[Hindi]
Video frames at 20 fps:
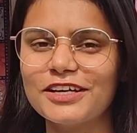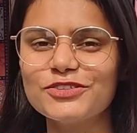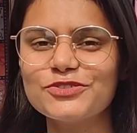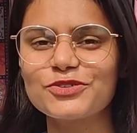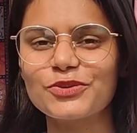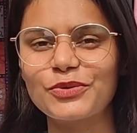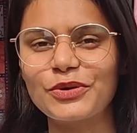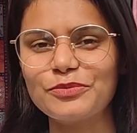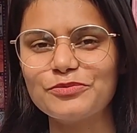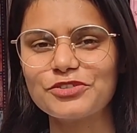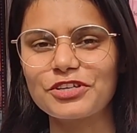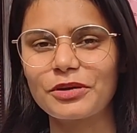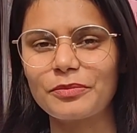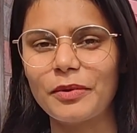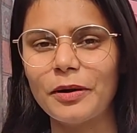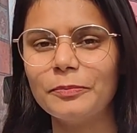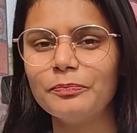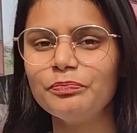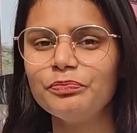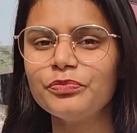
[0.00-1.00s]
साथ सोनम
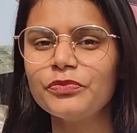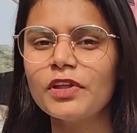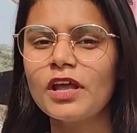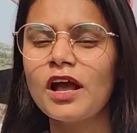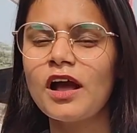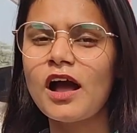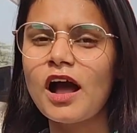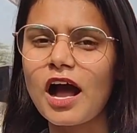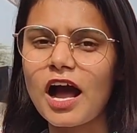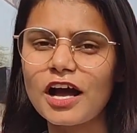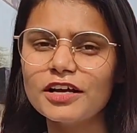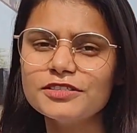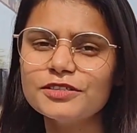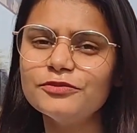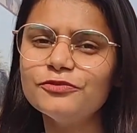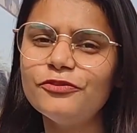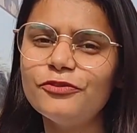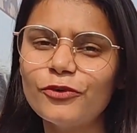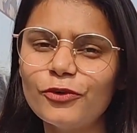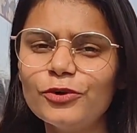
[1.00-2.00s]
शर्मा आज
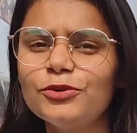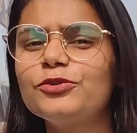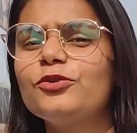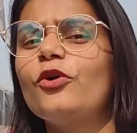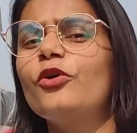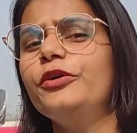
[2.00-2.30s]
हम फूड